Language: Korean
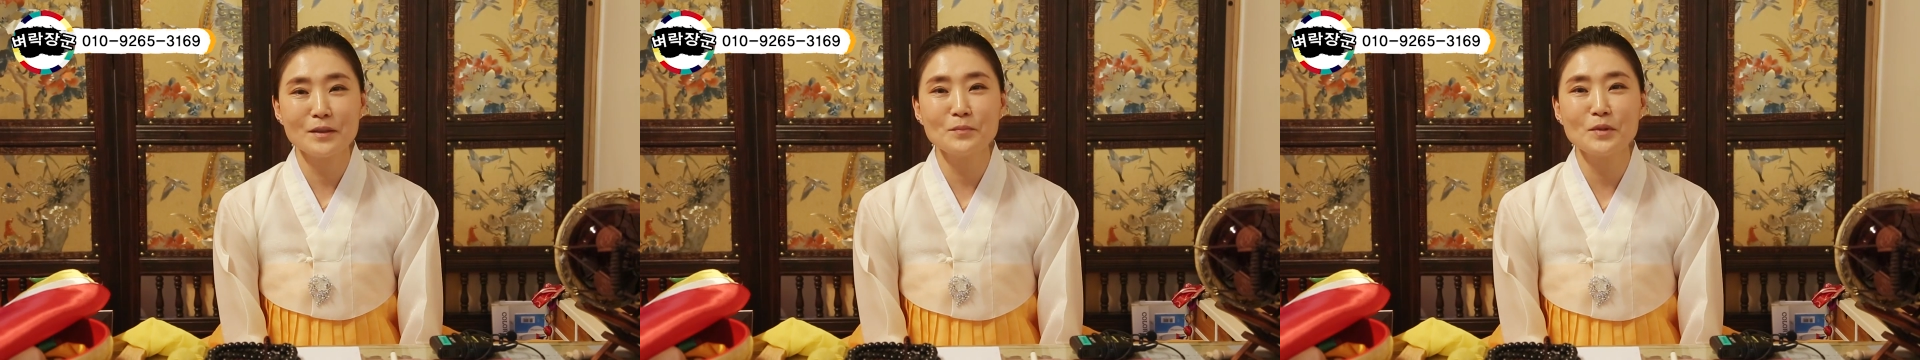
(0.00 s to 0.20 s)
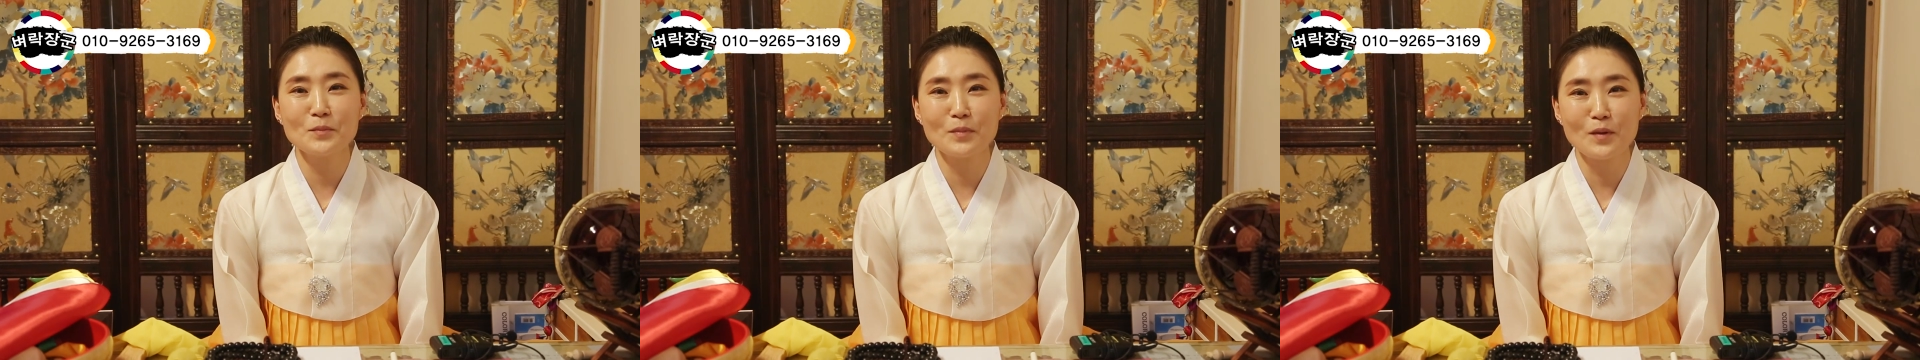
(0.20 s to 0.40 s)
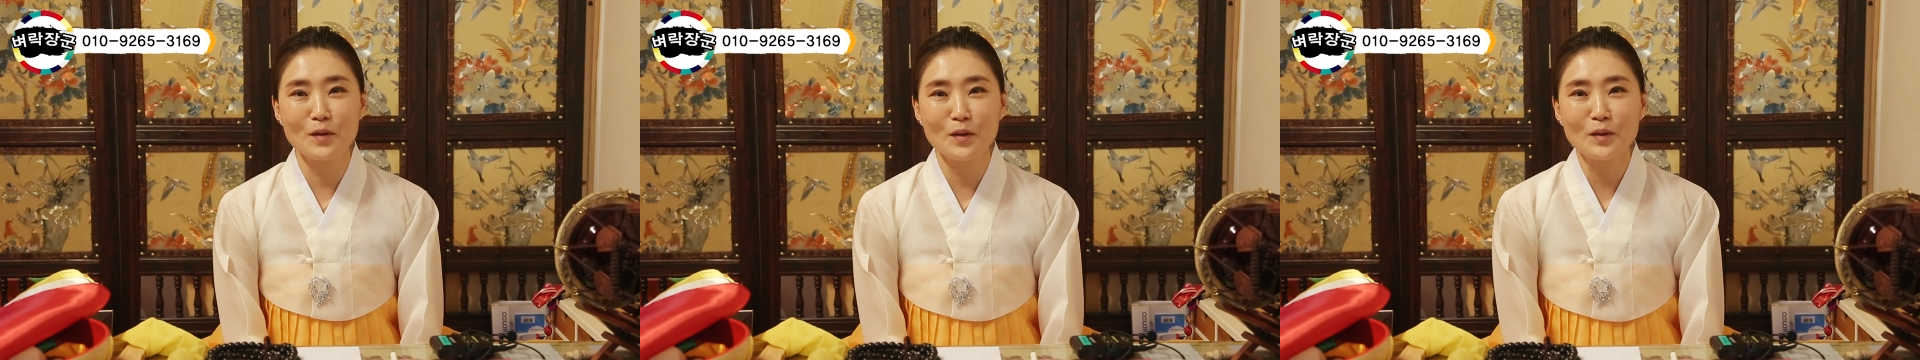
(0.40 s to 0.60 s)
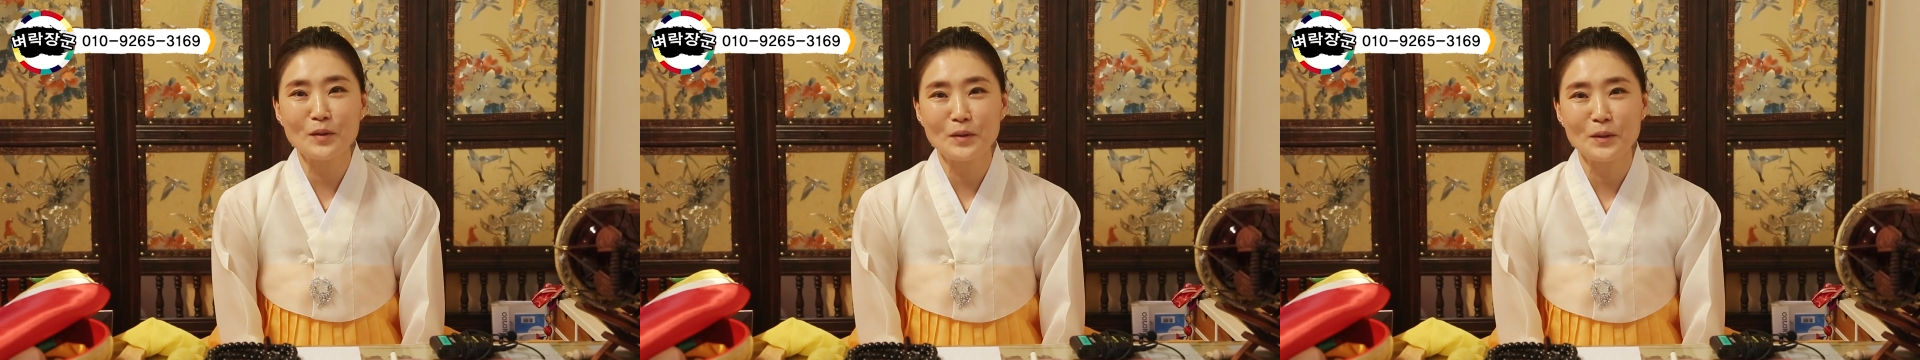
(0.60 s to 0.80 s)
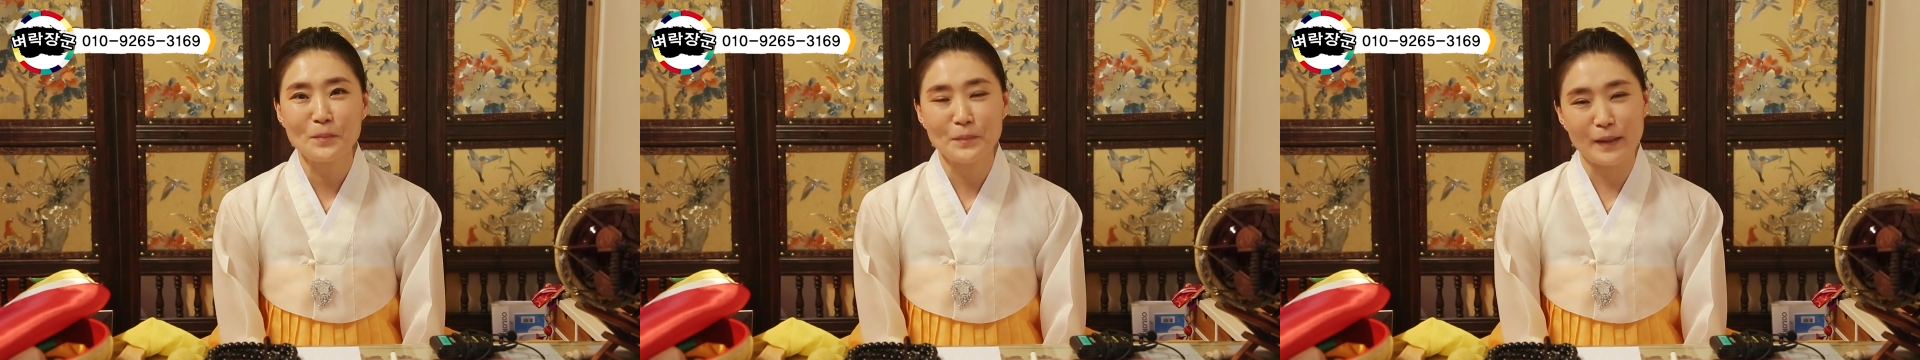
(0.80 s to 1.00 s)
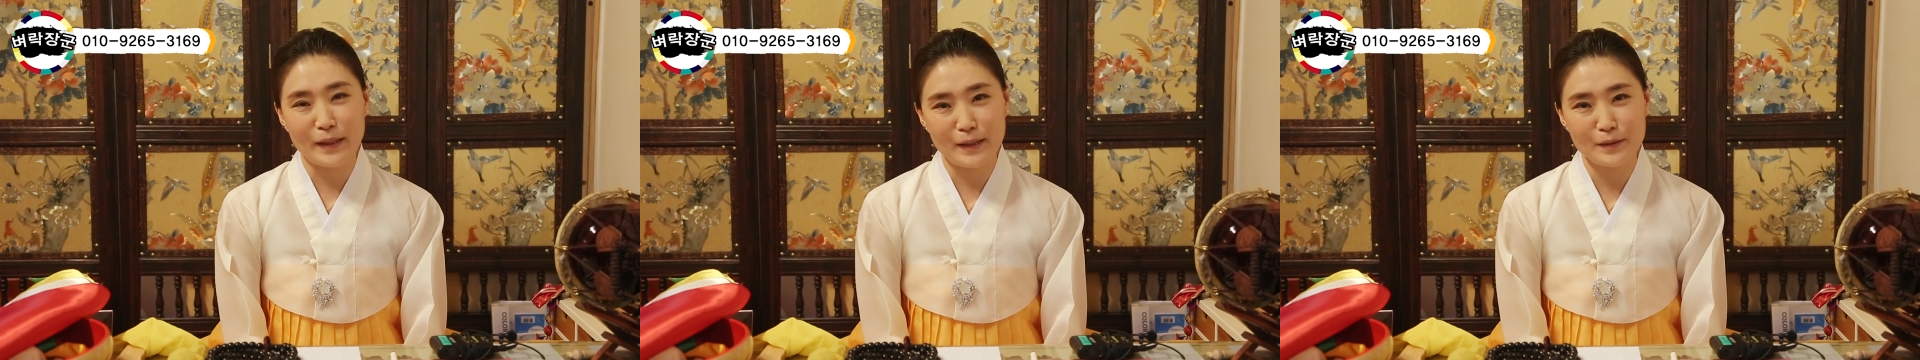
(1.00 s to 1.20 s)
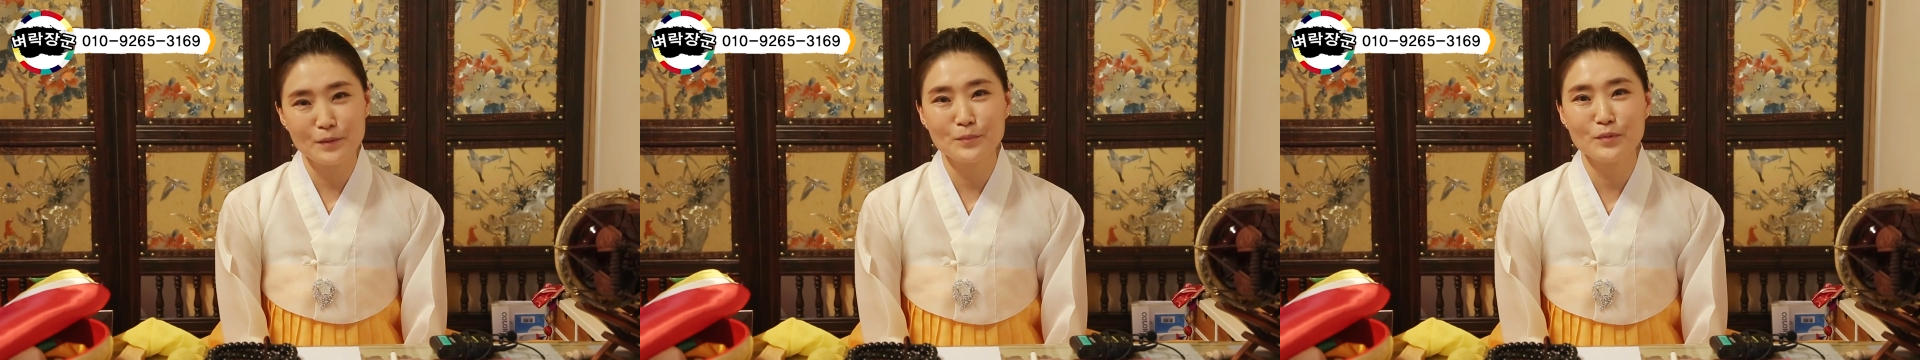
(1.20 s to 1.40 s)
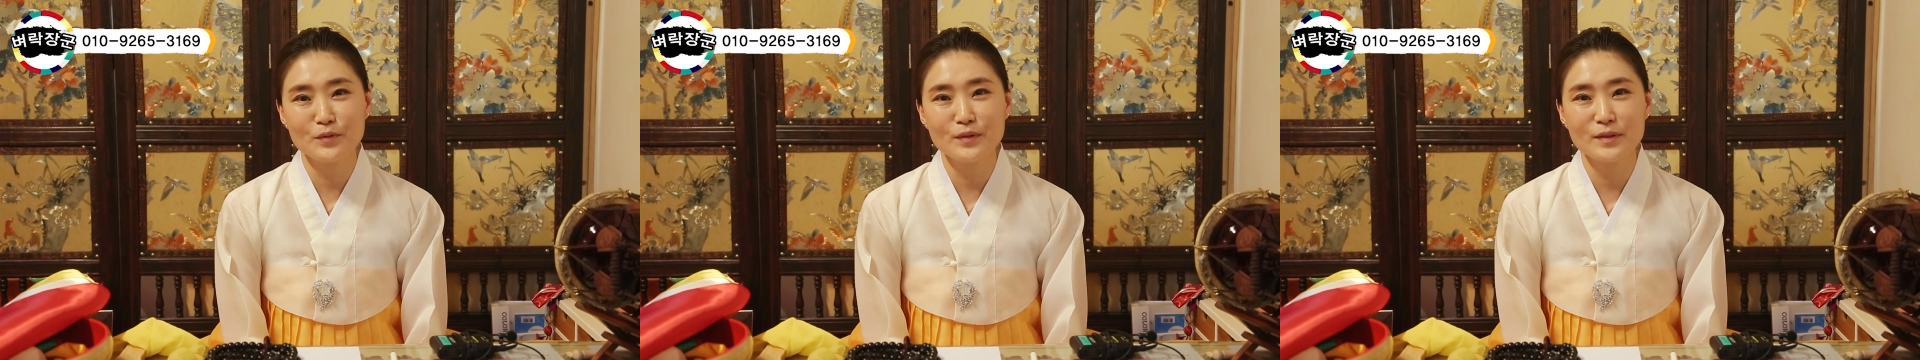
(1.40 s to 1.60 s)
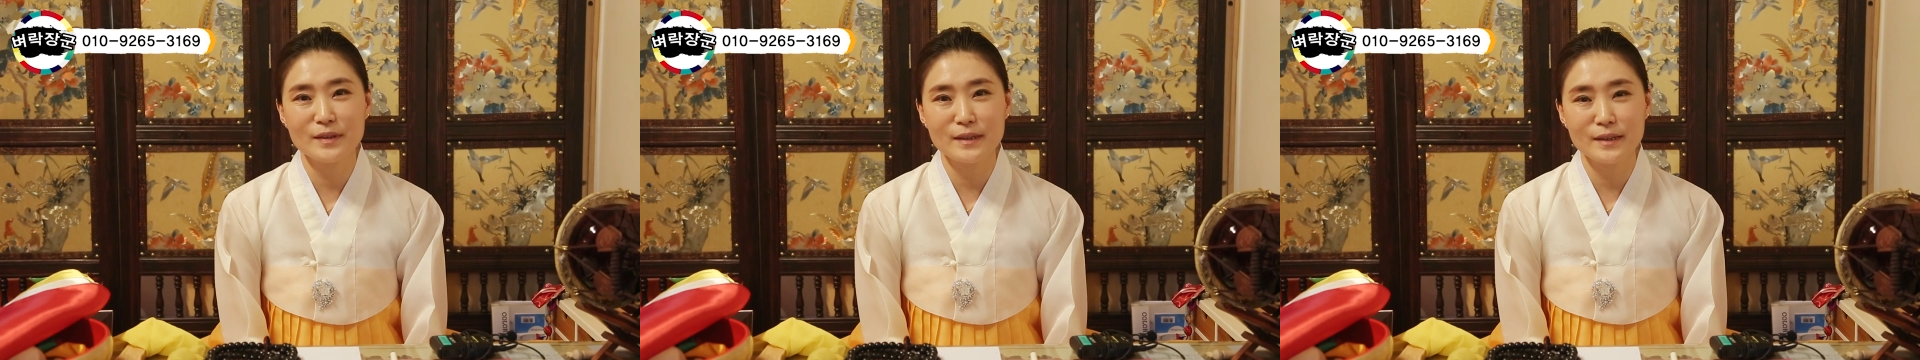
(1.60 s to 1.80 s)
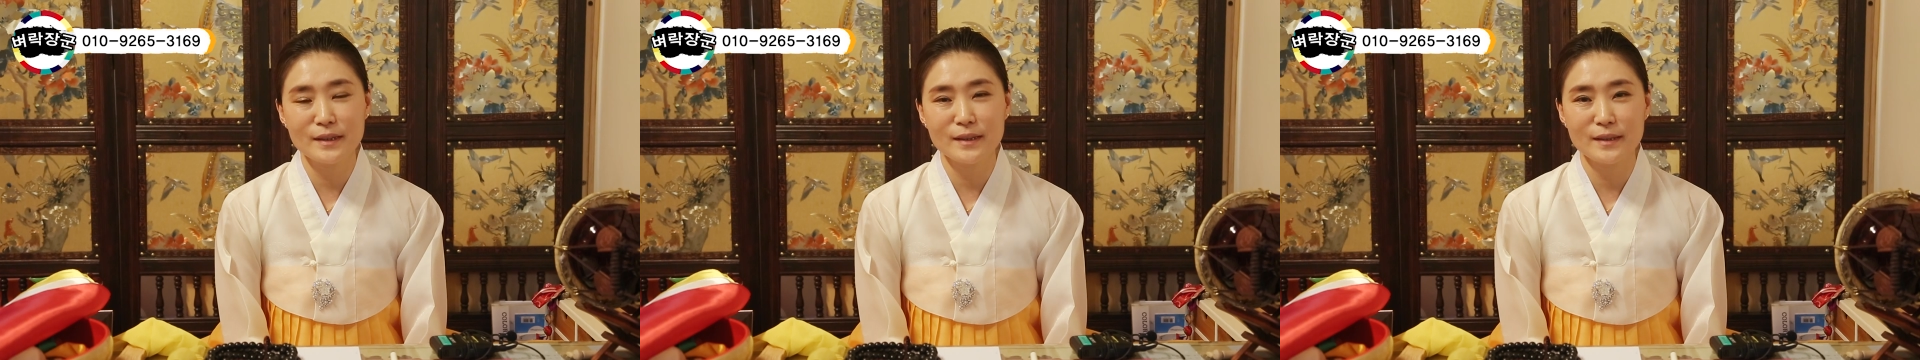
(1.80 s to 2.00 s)
힘입어 많은
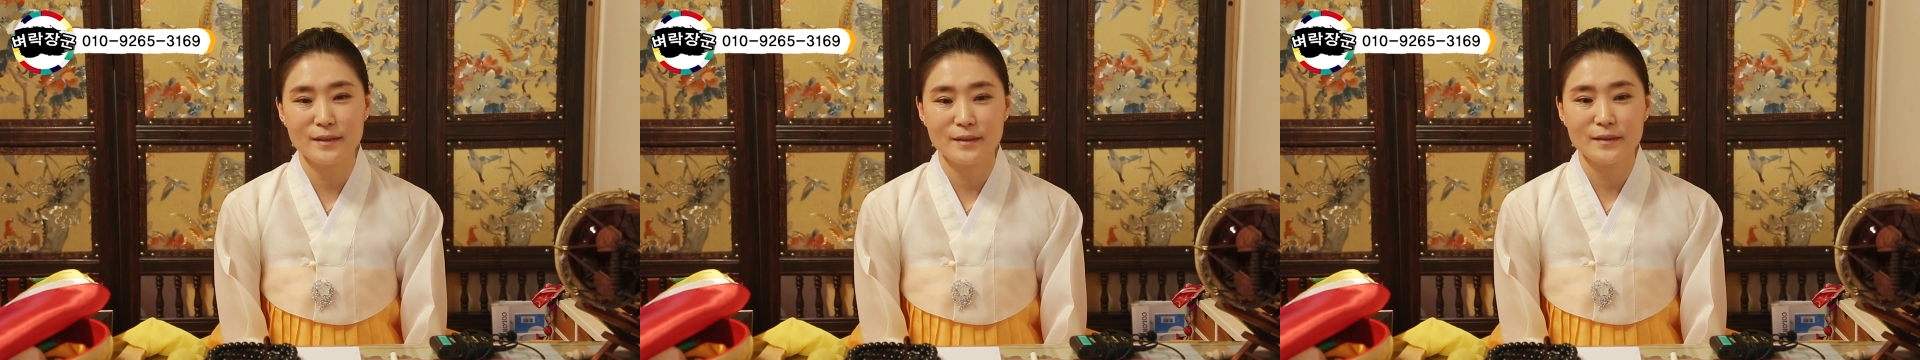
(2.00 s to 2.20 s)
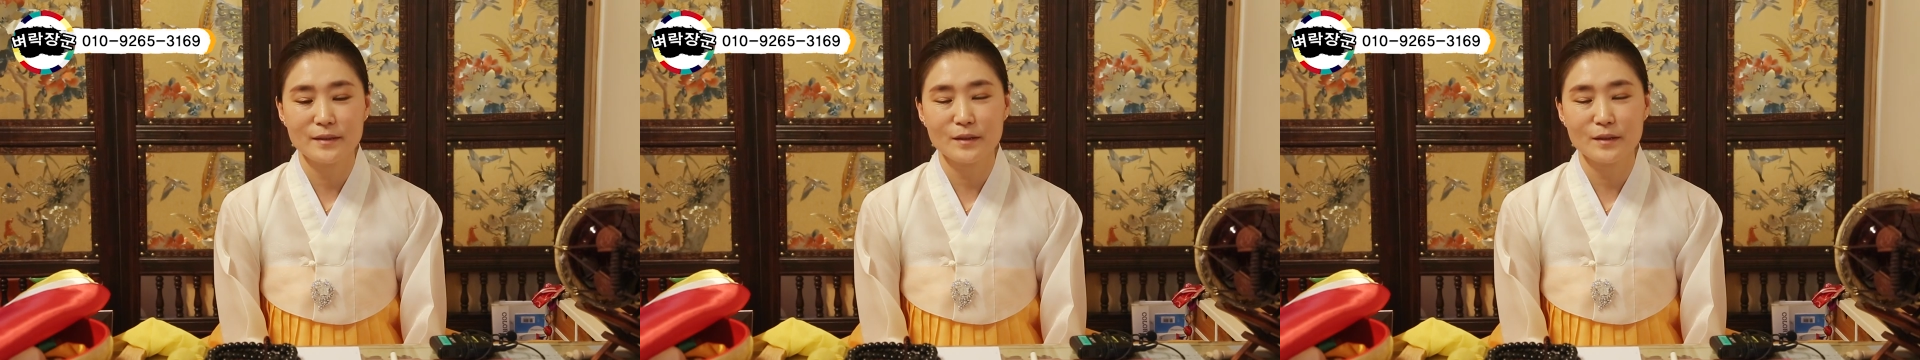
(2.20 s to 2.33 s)
분들이